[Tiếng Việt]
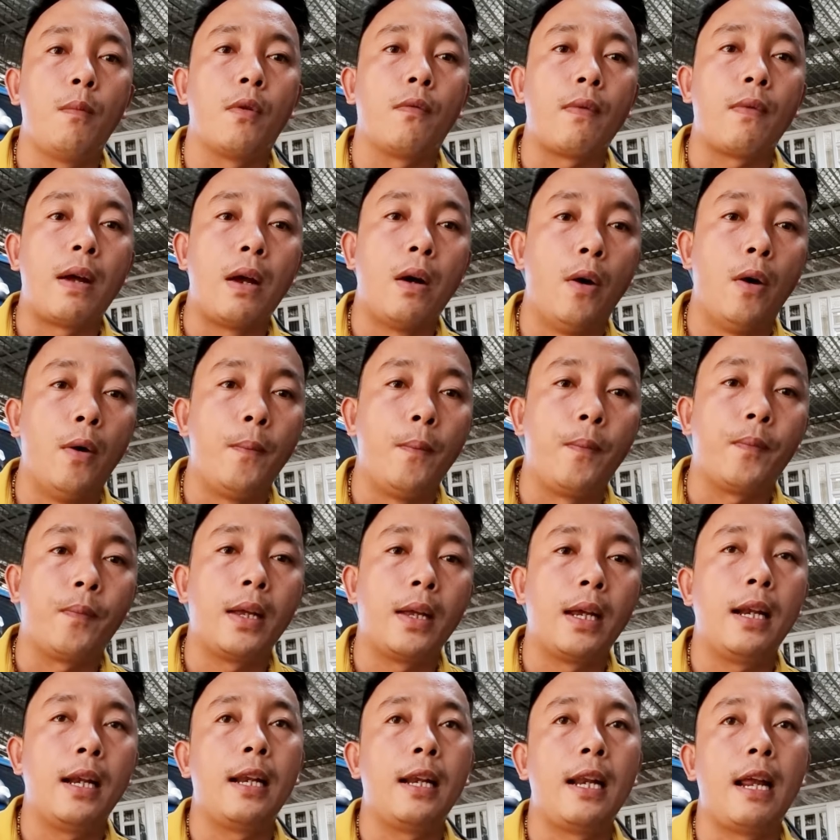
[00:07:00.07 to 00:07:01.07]
một vài hôm
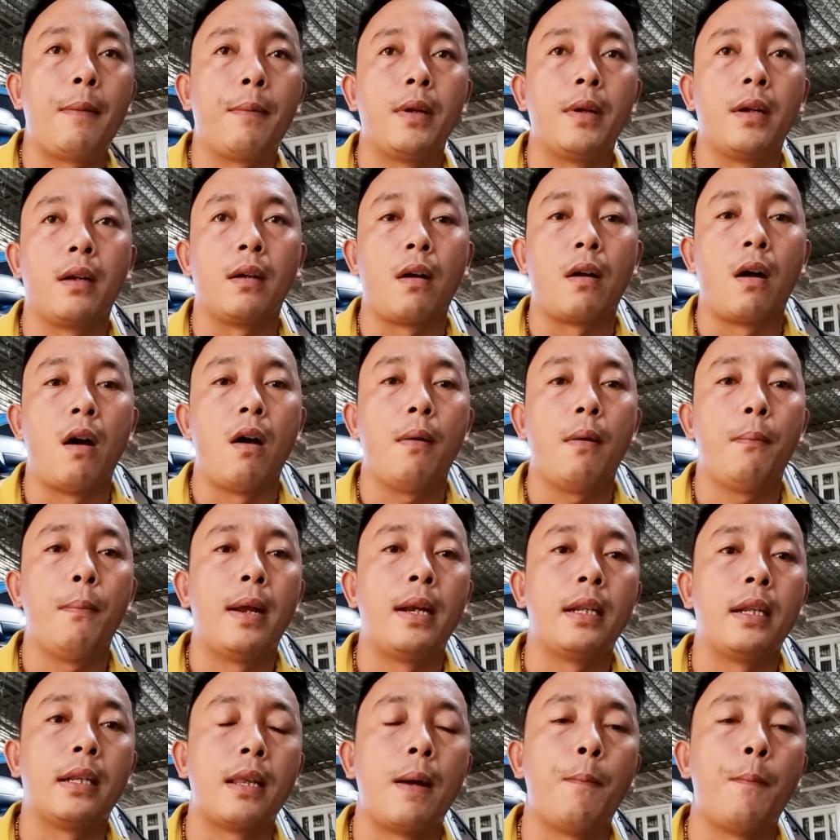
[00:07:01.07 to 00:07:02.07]
nên anh em đừng có
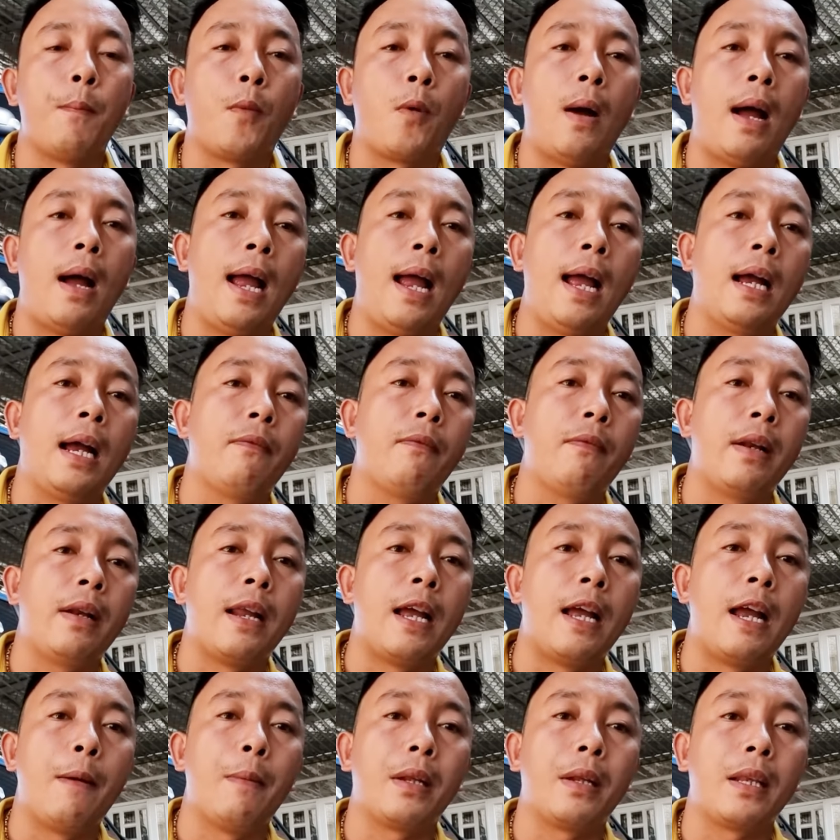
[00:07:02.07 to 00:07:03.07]
bận tâm quá cái vấn
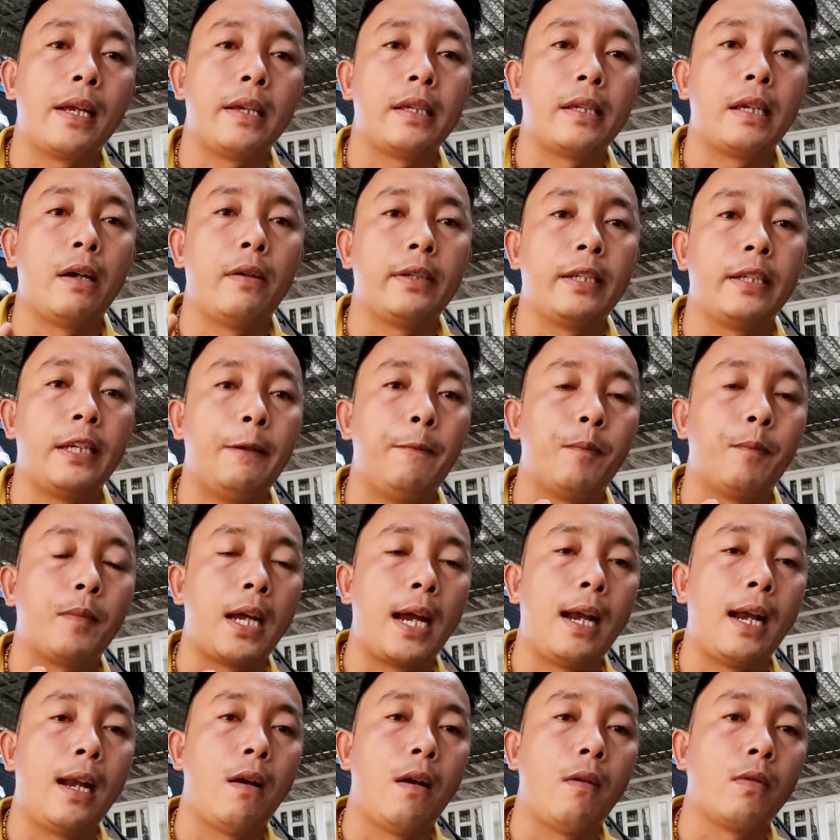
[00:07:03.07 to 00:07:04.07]
đề mà tại sao chim
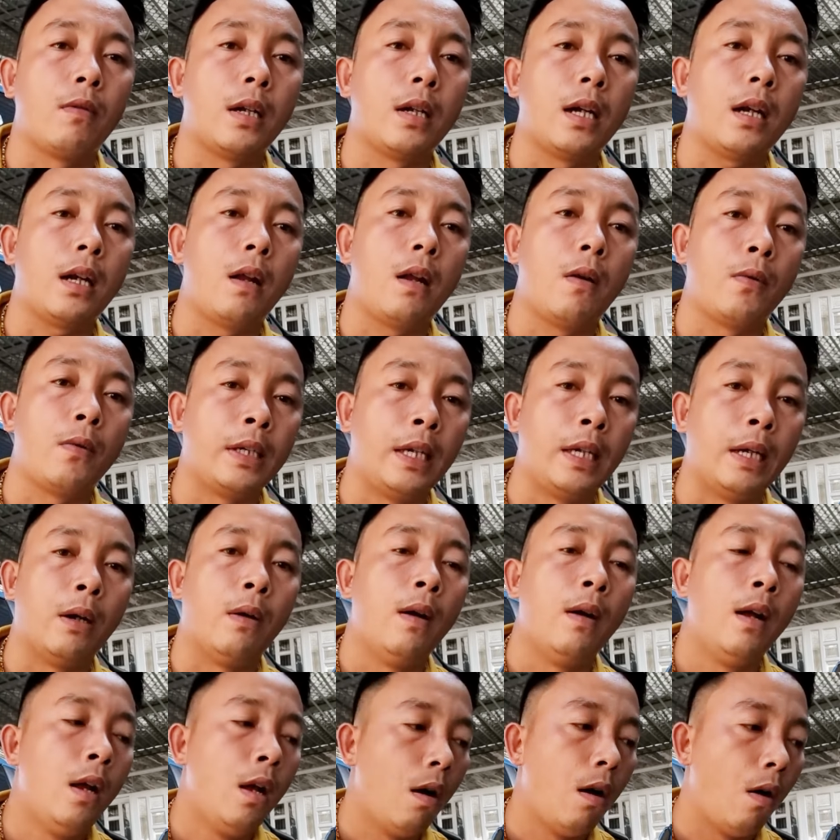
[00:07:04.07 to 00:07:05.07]
thay lông rớt lông nhiều
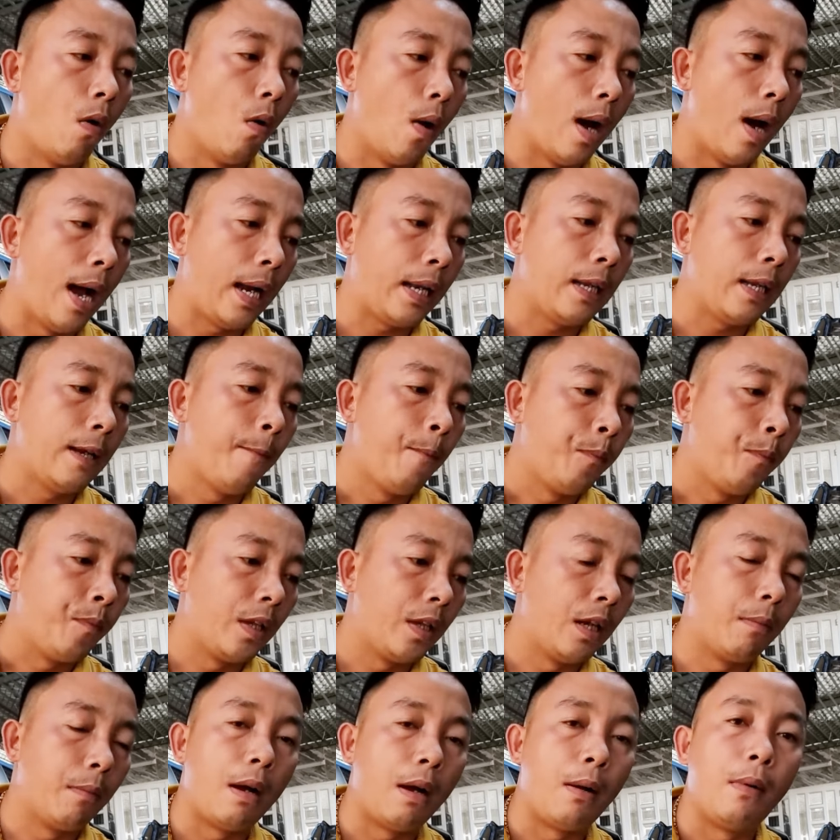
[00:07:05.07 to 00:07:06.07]
ồ ạt
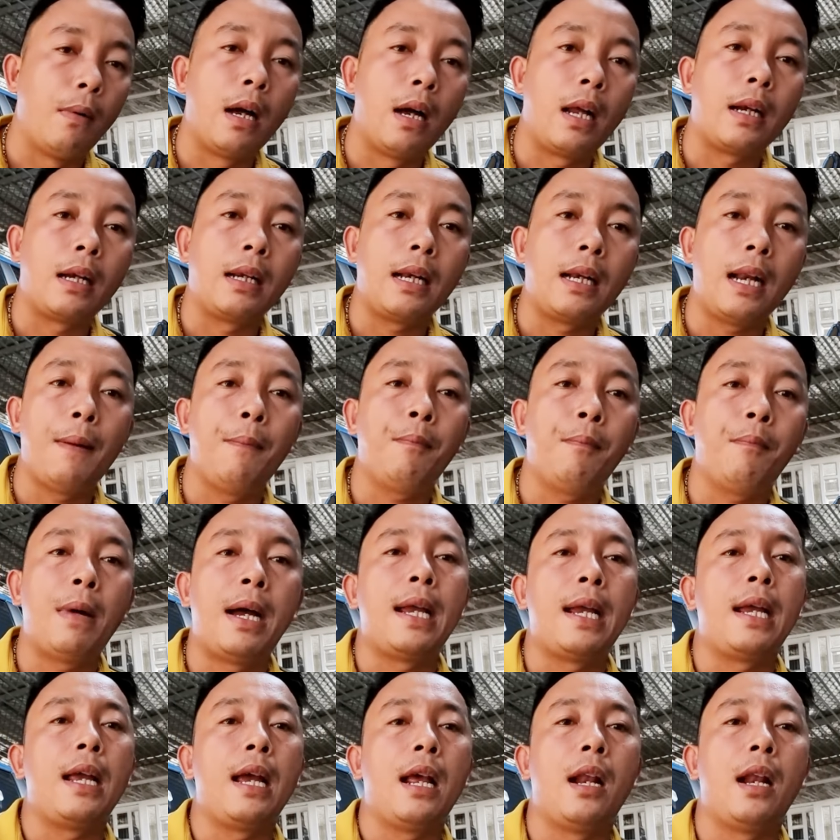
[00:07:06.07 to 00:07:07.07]
nhưng mà mà năm
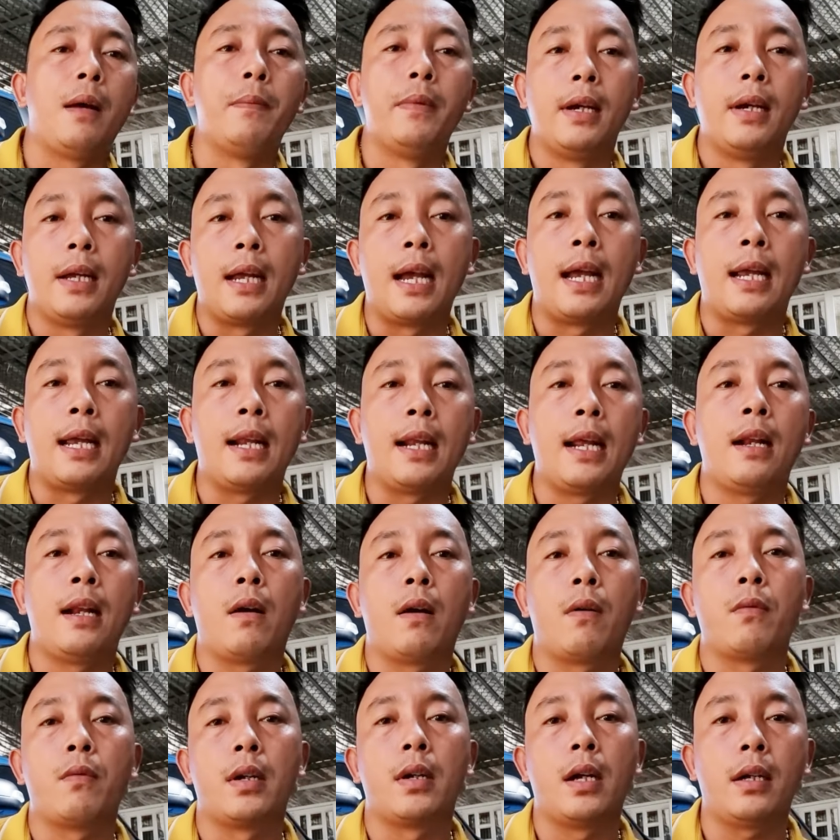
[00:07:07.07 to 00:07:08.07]
bảy hay là 10 ngày nay nó
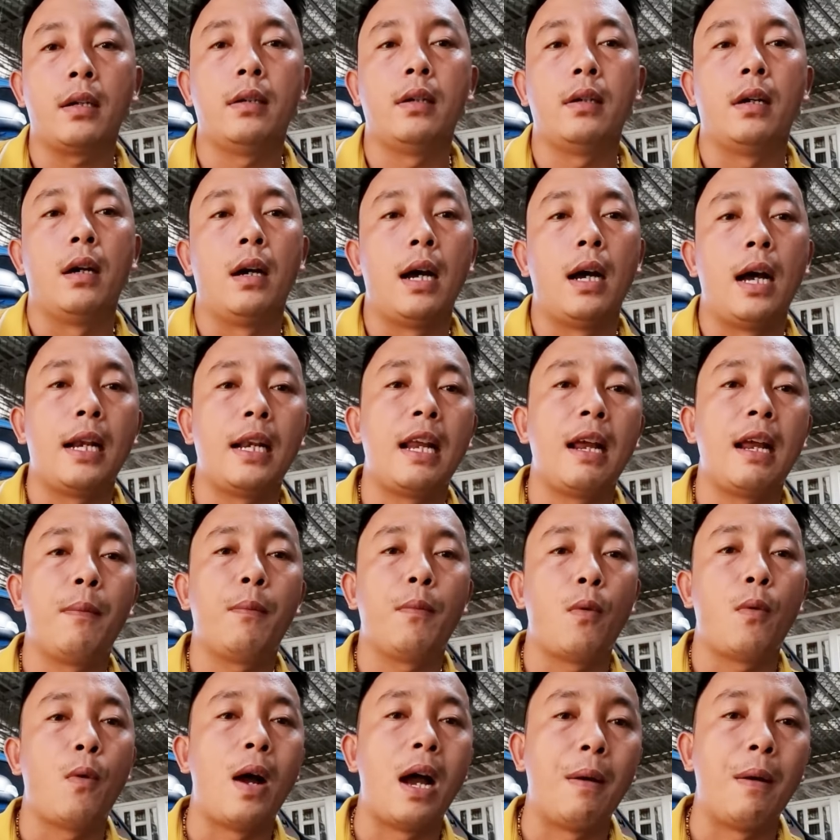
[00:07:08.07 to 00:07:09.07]
không rớt nữa anh em
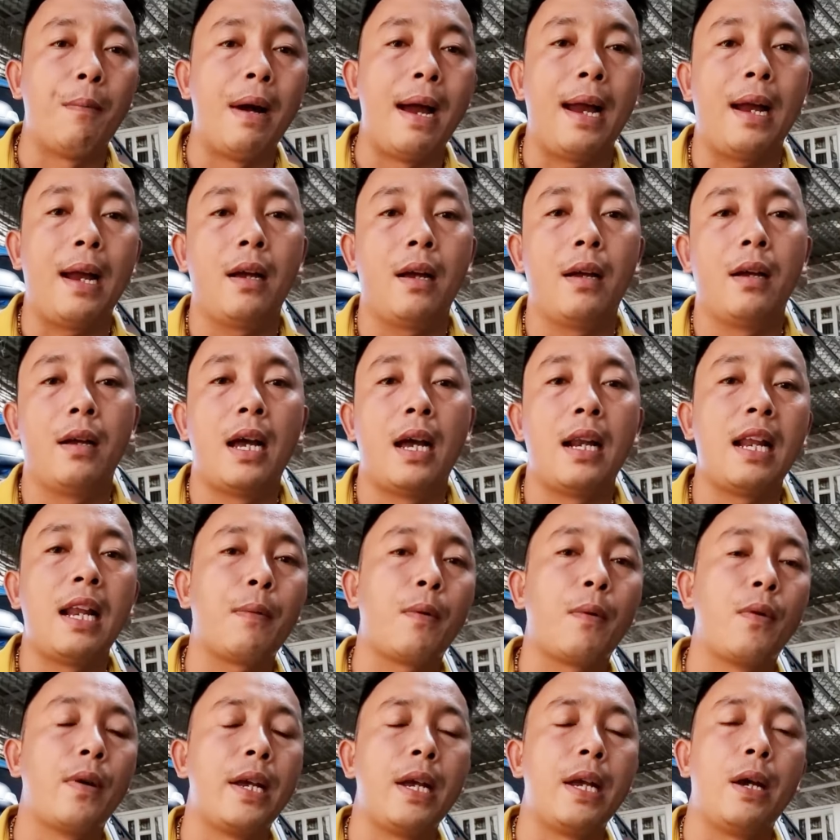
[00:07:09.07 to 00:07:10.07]
hoang mang anh em
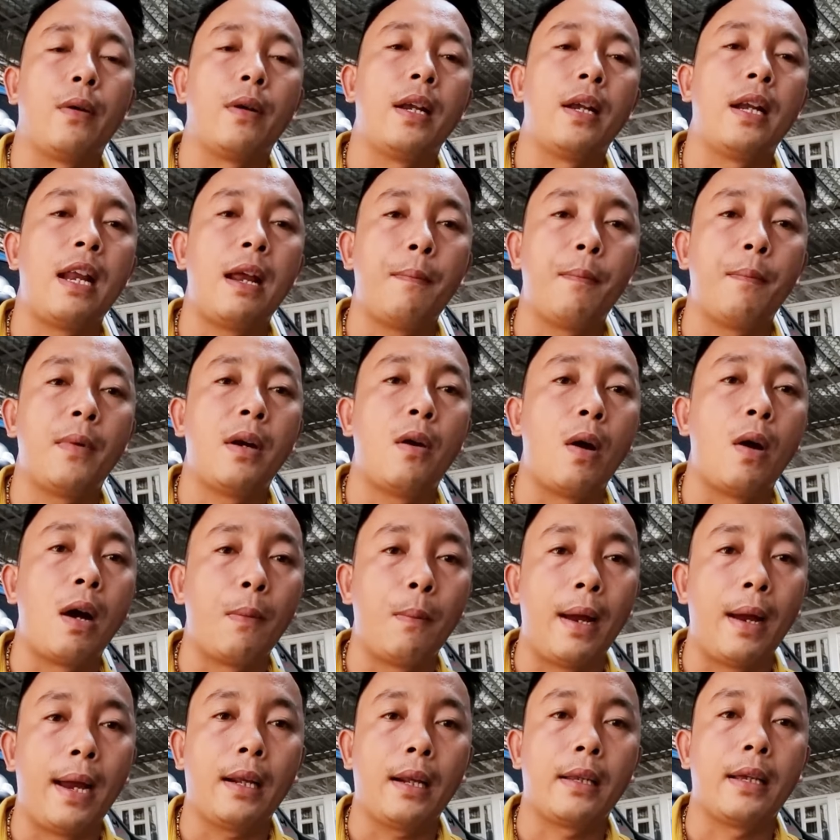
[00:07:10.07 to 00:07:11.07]
không hiểu nên anh em mới hoang
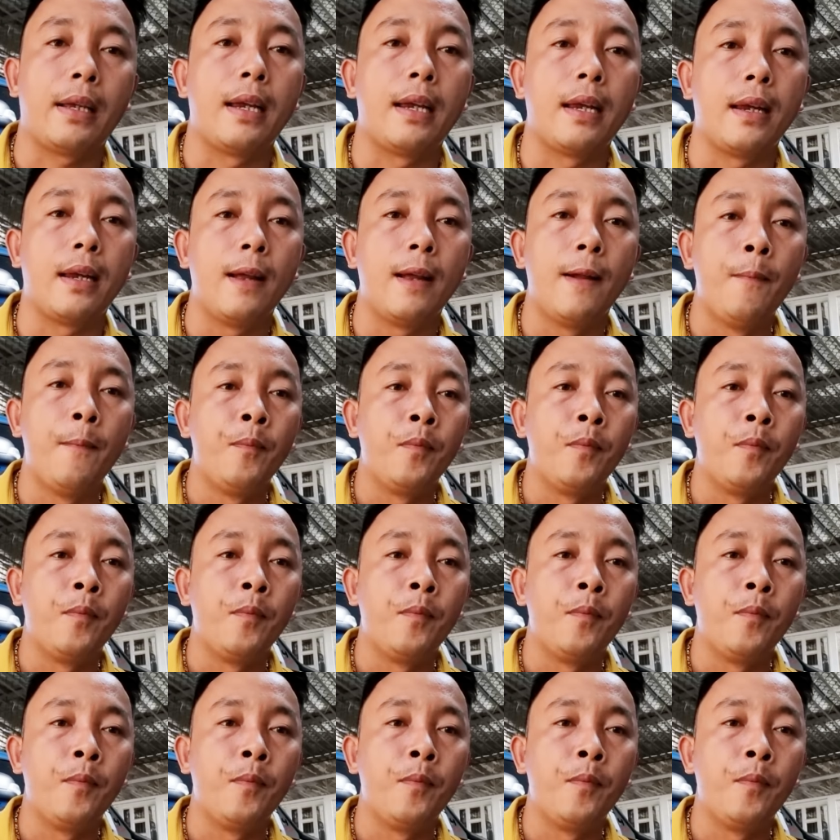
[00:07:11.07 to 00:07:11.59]
mang thì